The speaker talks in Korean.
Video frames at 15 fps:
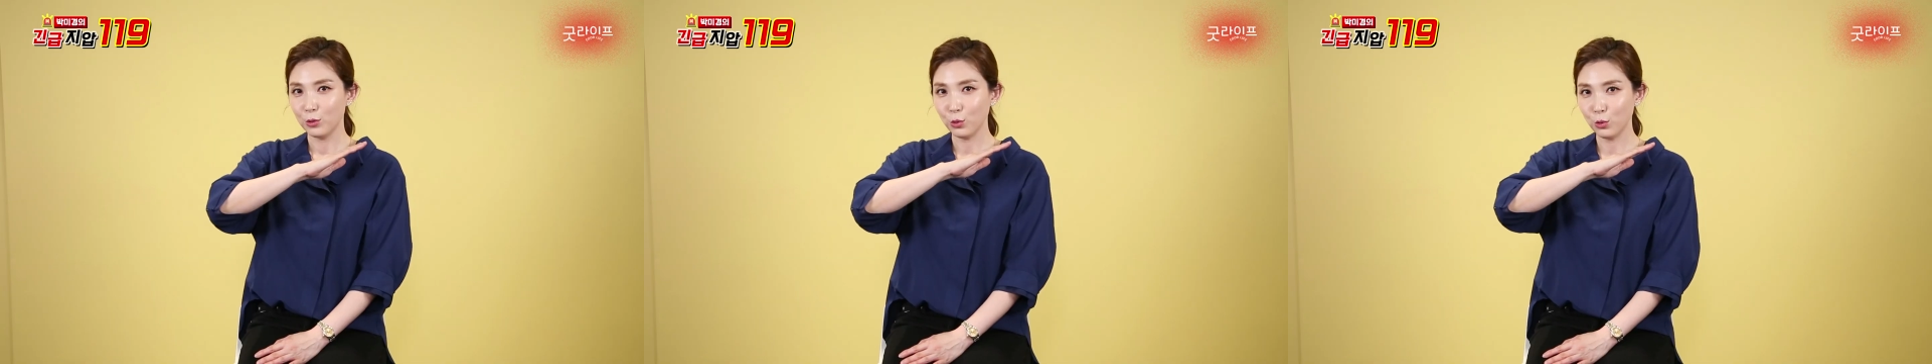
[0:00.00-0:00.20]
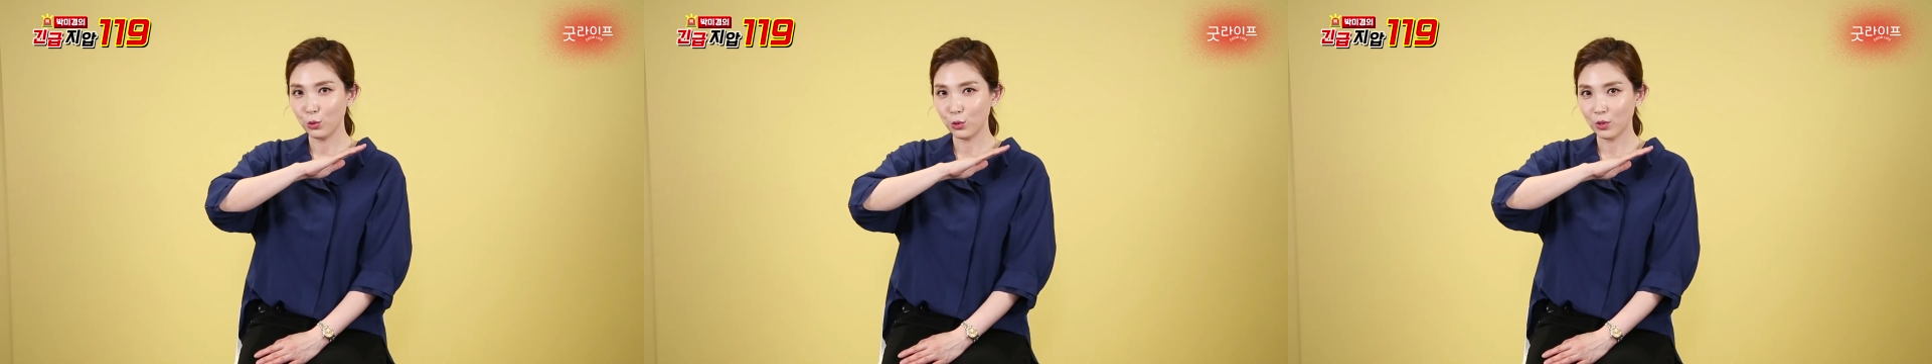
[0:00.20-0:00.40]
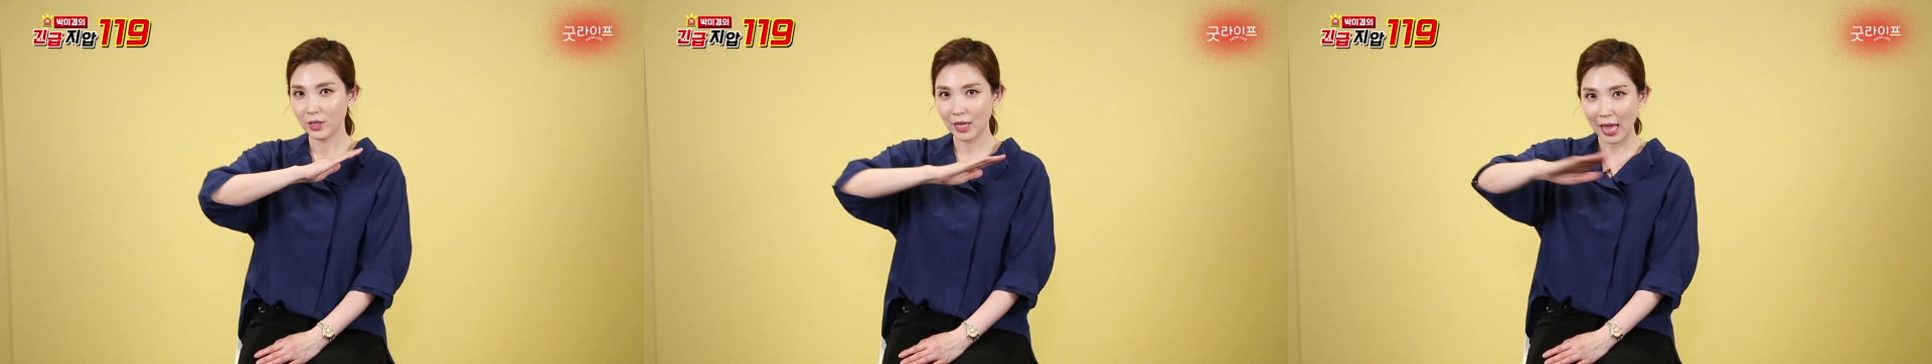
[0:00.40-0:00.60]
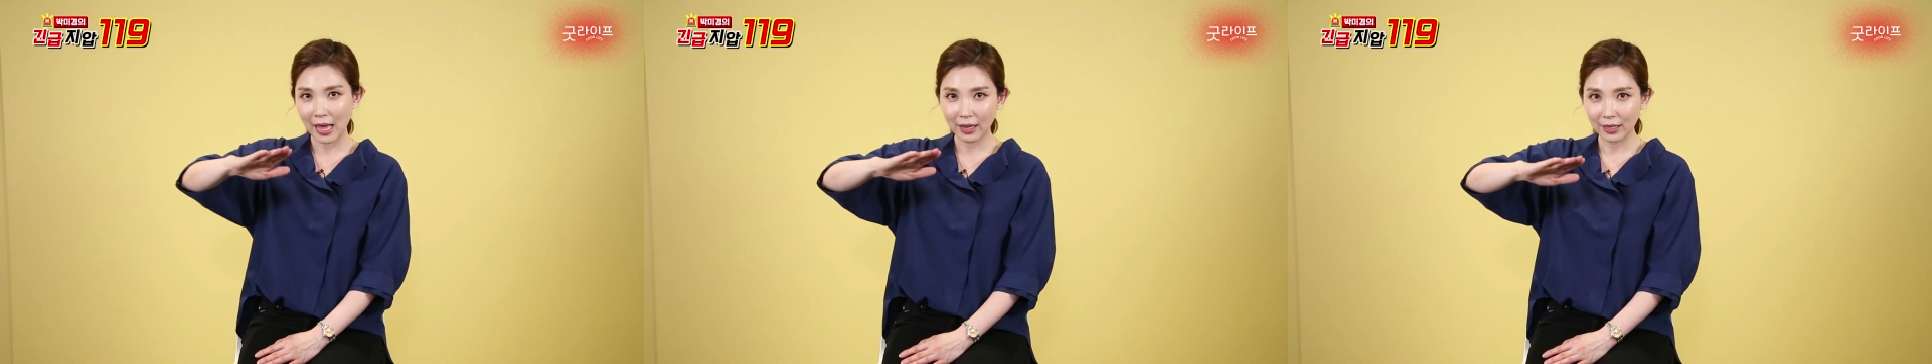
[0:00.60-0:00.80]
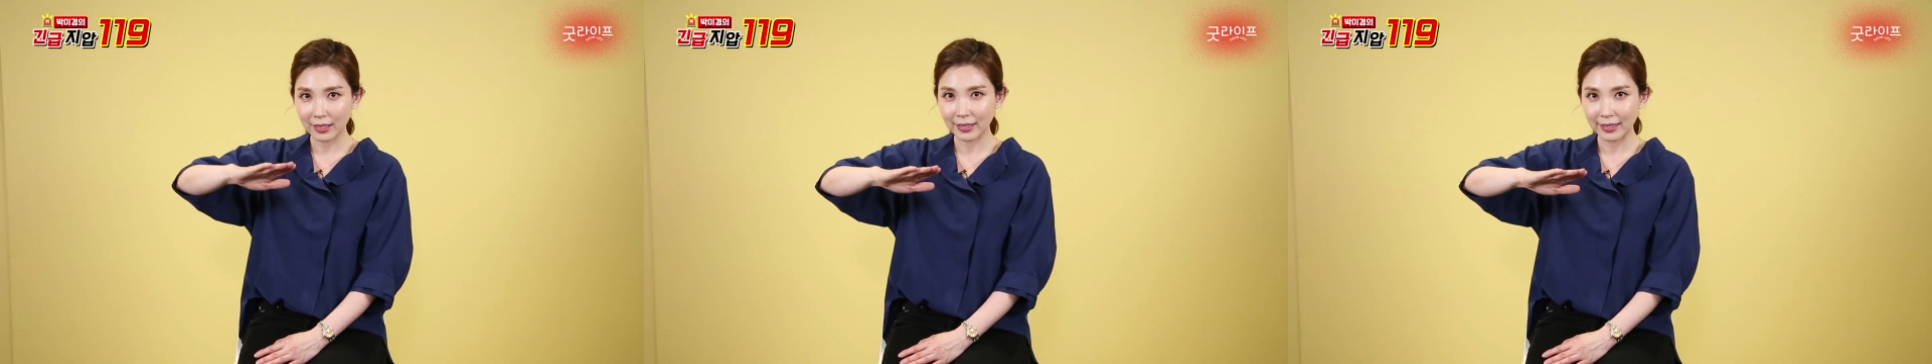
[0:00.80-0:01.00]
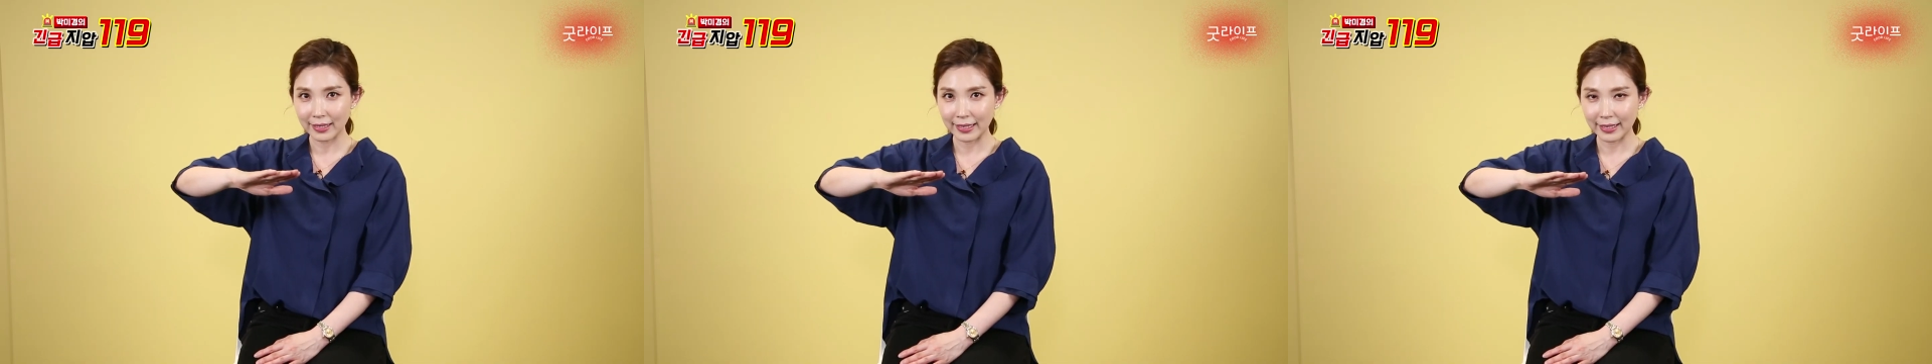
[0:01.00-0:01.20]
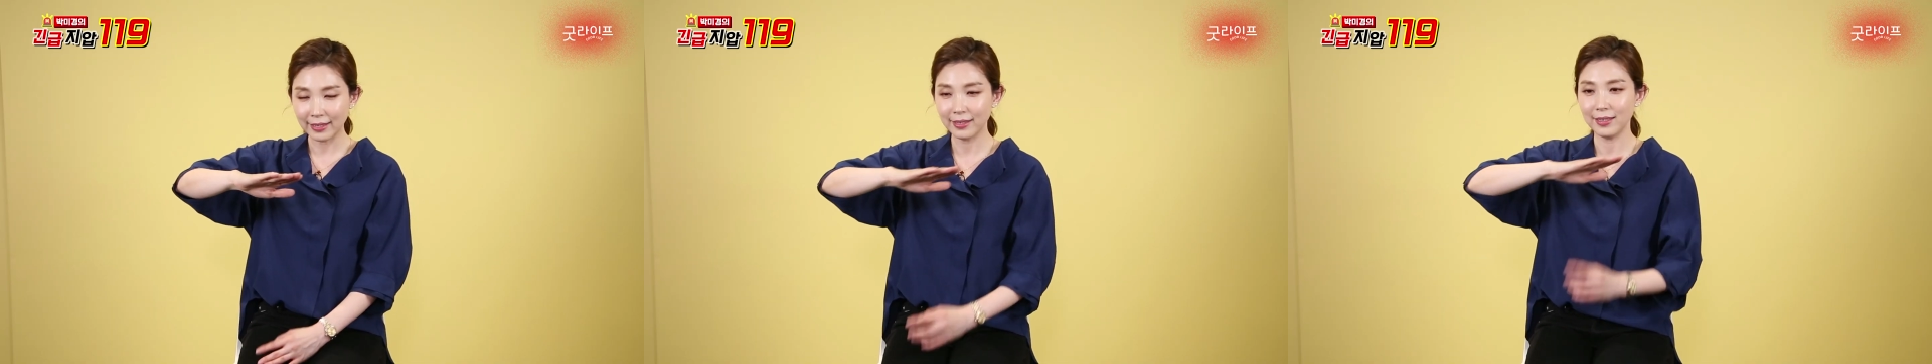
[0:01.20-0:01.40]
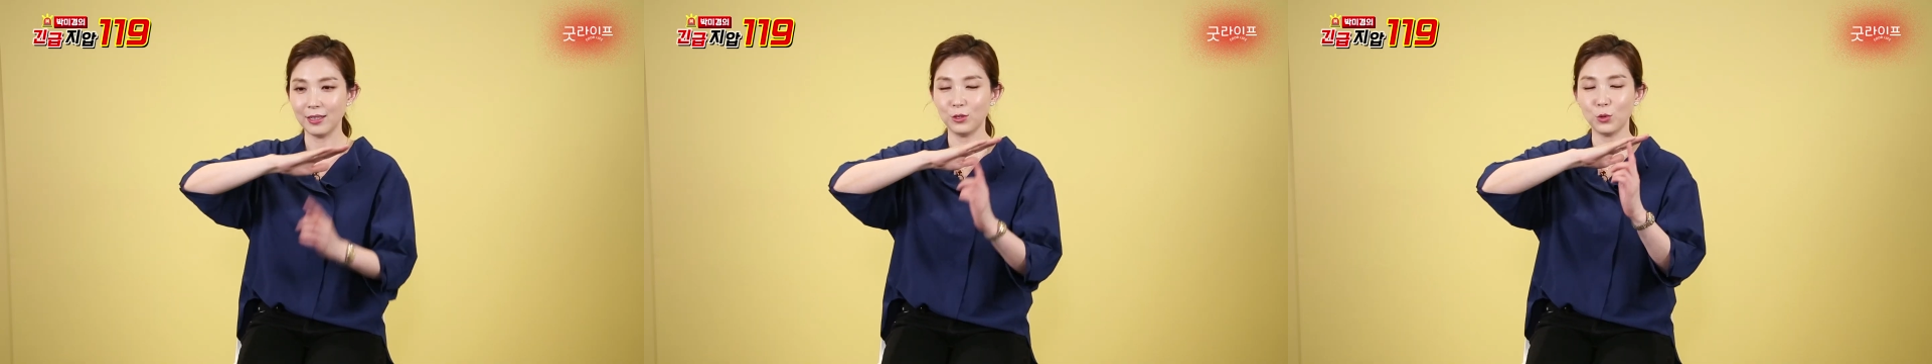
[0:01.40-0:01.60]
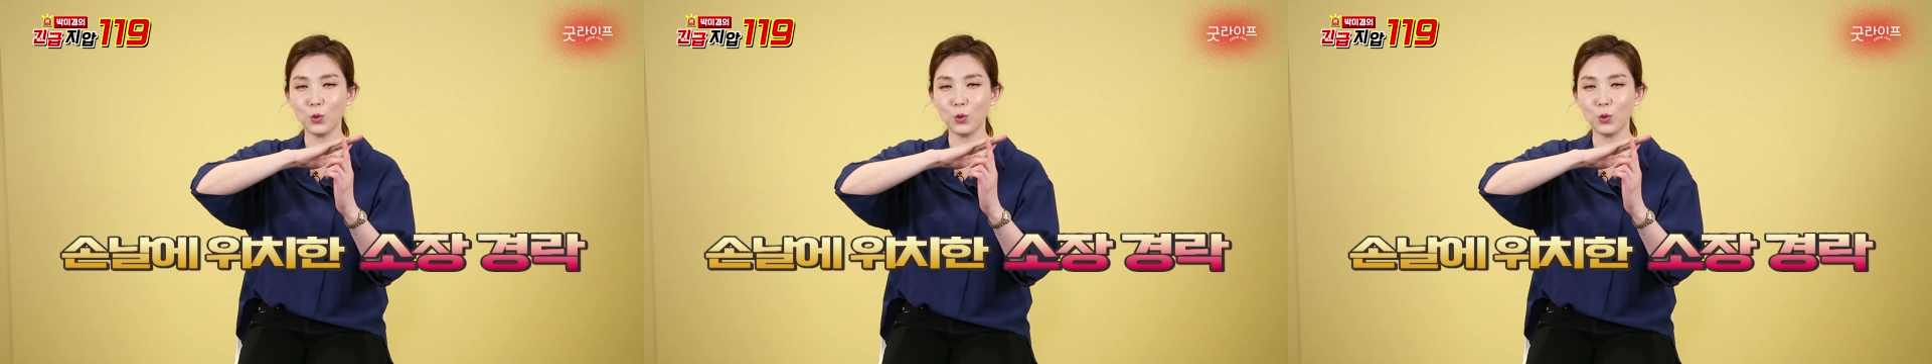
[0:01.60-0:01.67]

손으로 탁 치는이